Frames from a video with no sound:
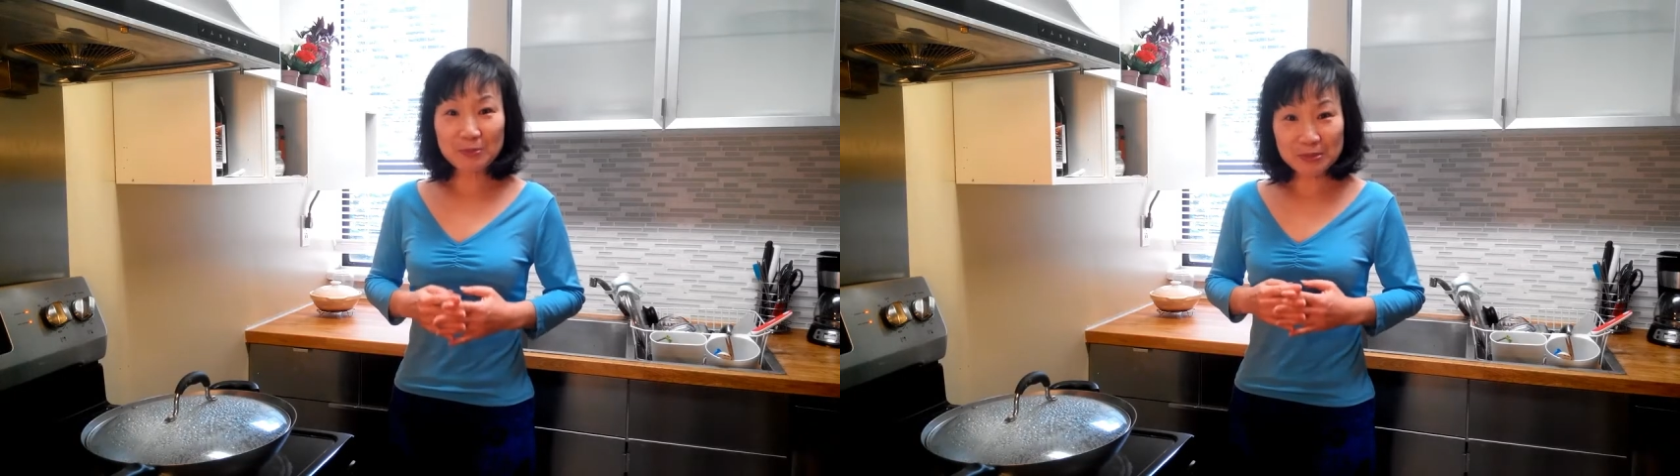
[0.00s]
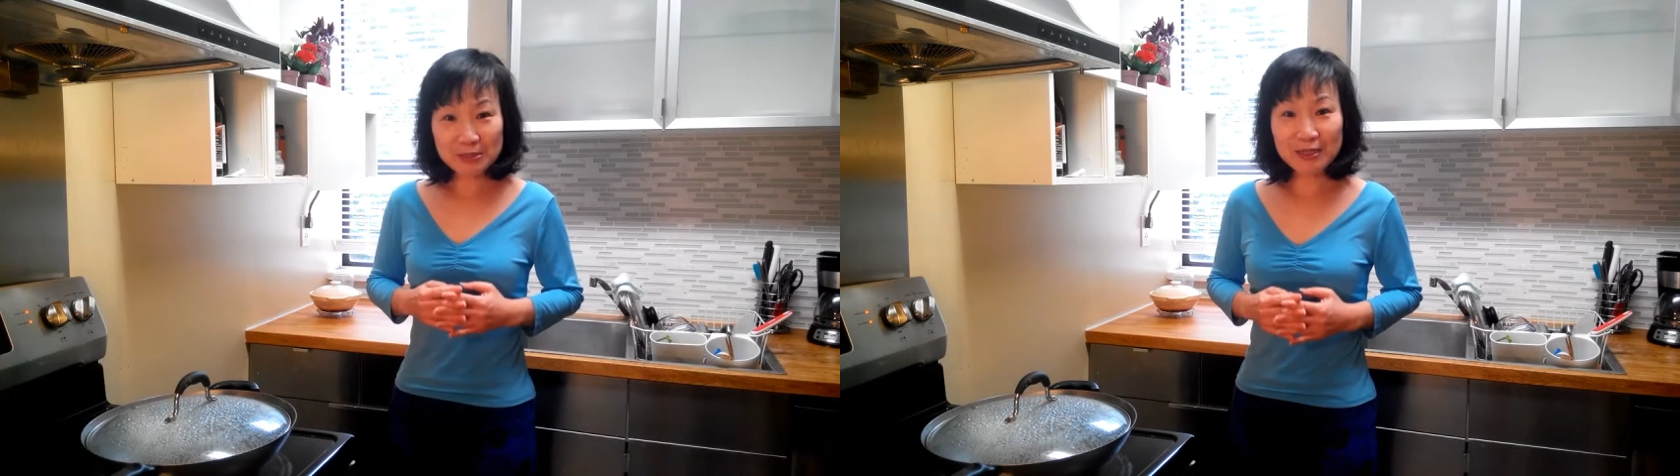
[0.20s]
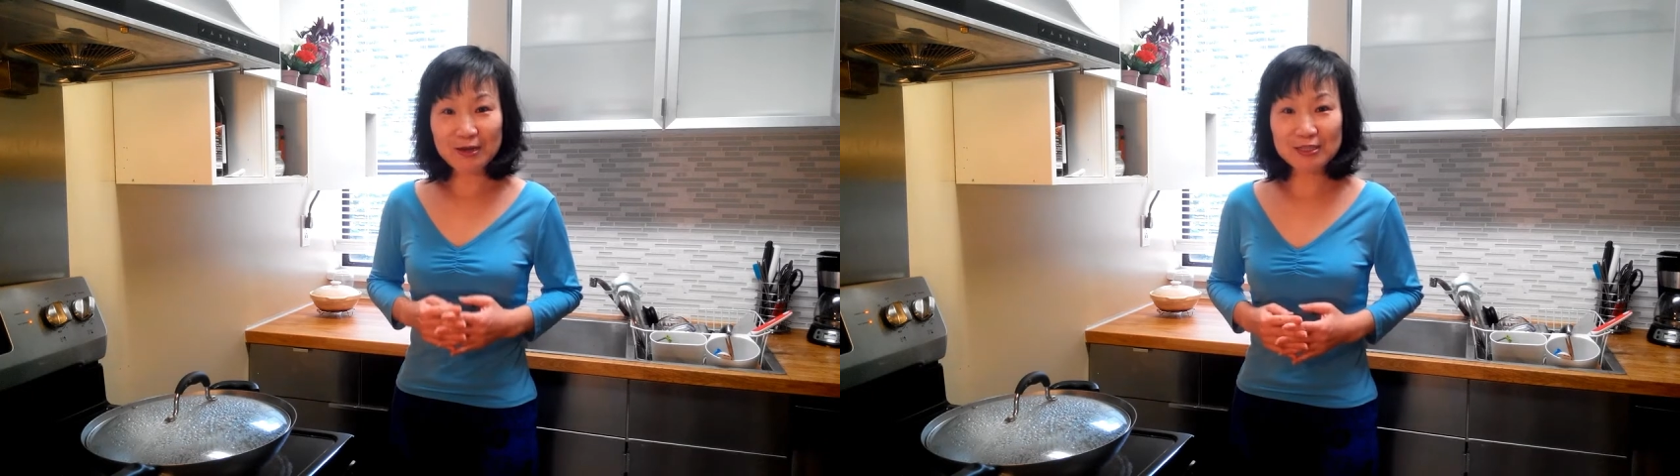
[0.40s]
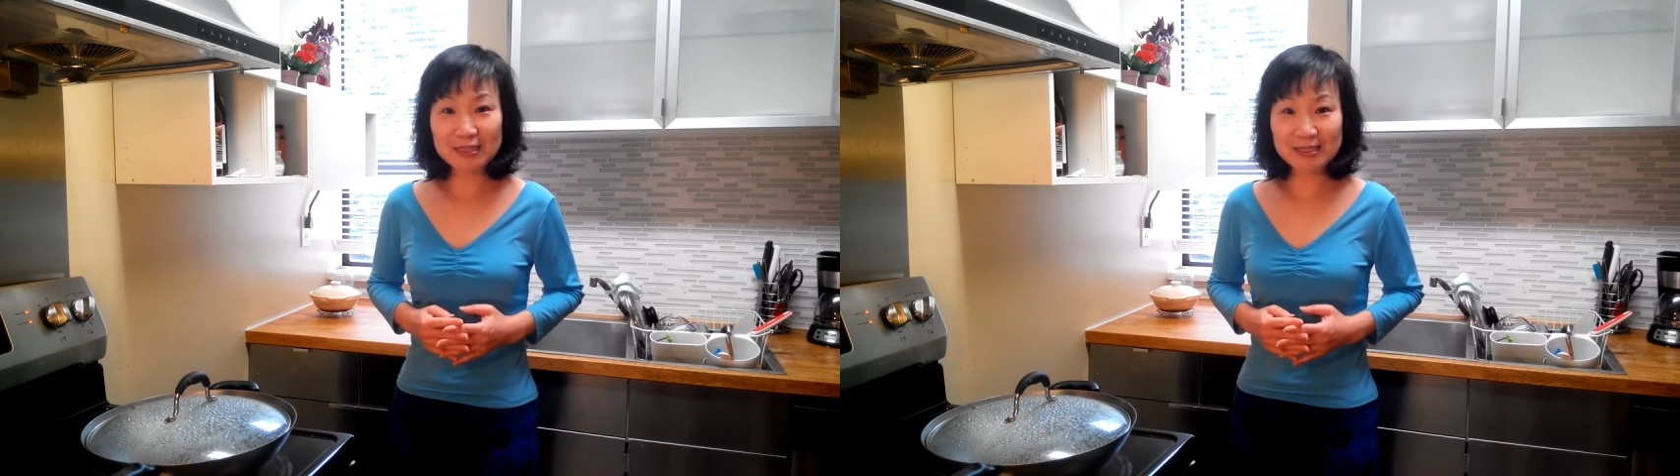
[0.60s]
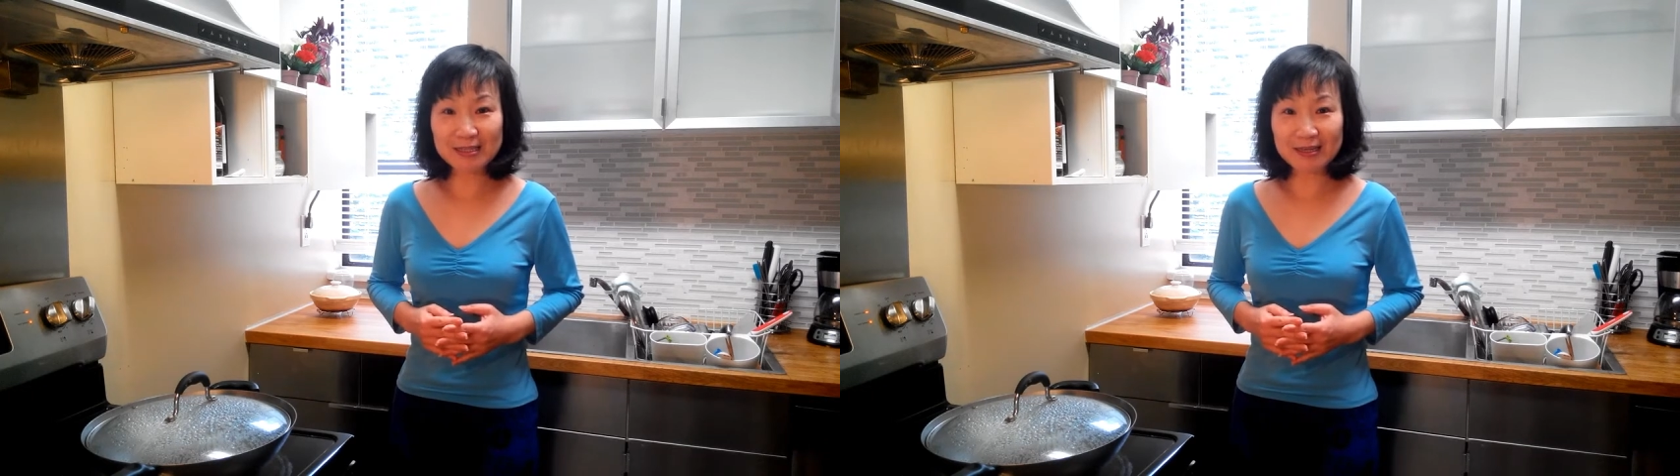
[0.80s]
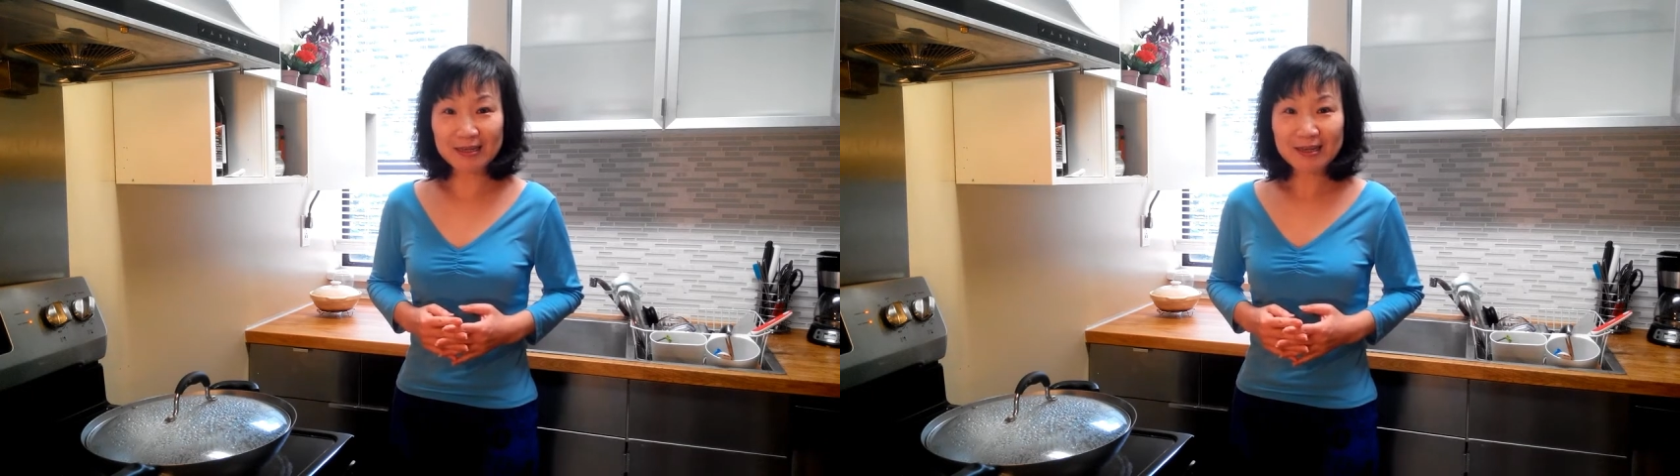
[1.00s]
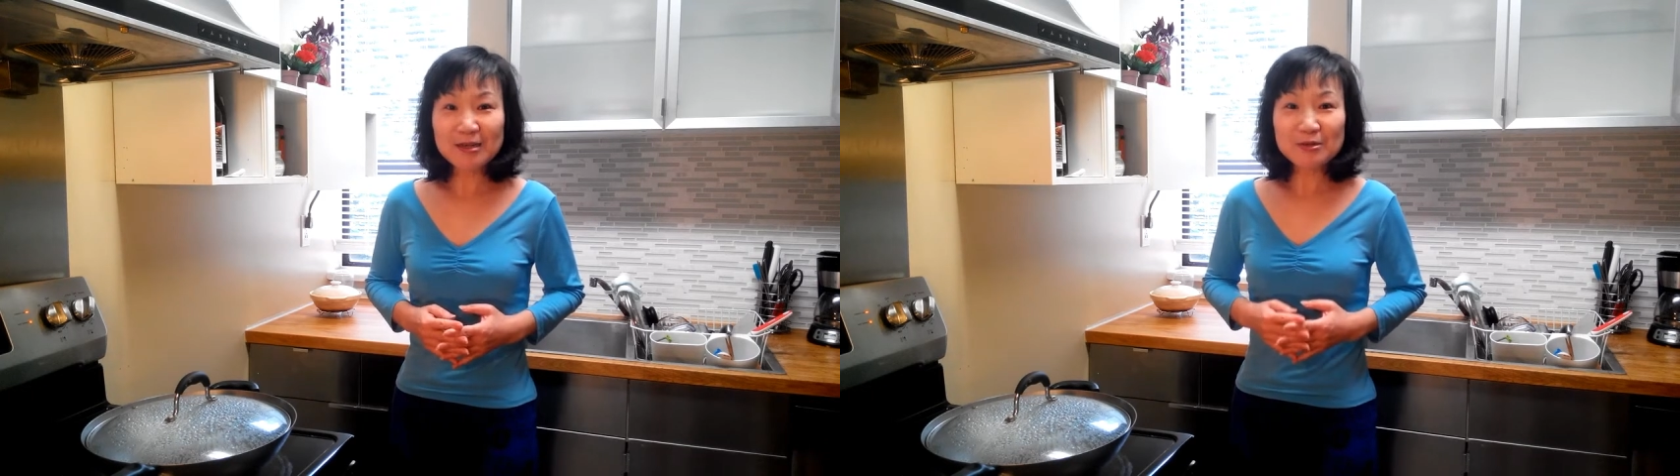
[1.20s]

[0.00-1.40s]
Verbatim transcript: 我们就到这里。